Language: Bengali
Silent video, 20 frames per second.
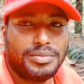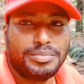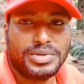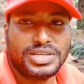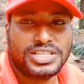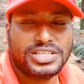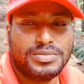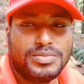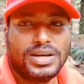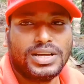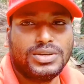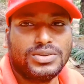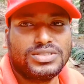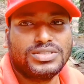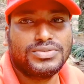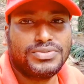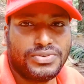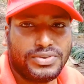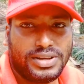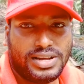বেশিরভাগই
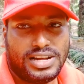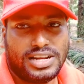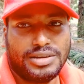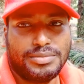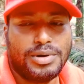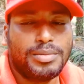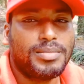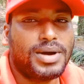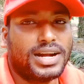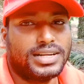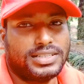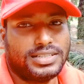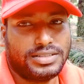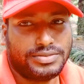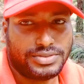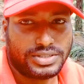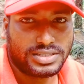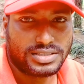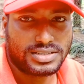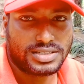হচ্ছে ফিল্ডে বা
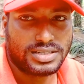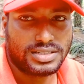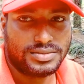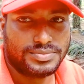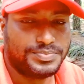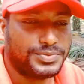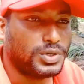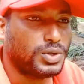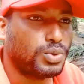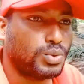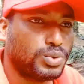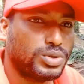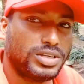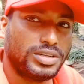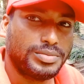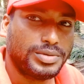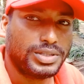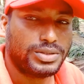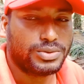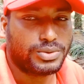মাঠের ভিতরে
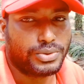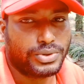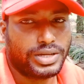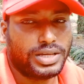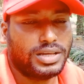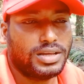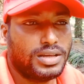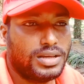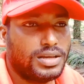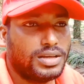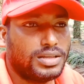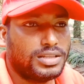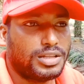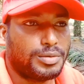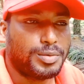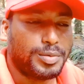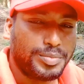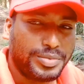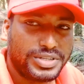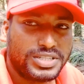রোদের ভিতরে
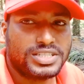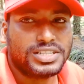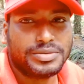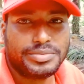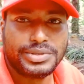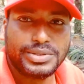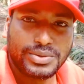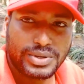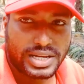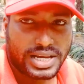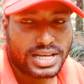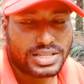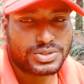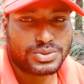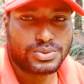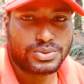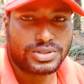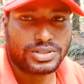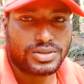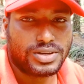তারপর বৃষ্টির ভিতরে কাজ
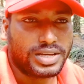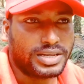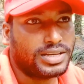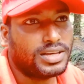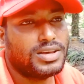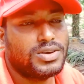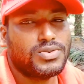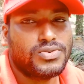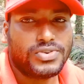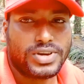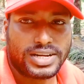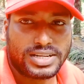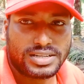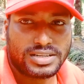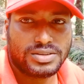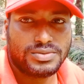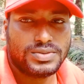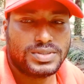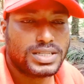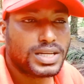করতে হয়
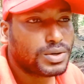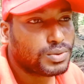ফ্যাক্টরির ভিসা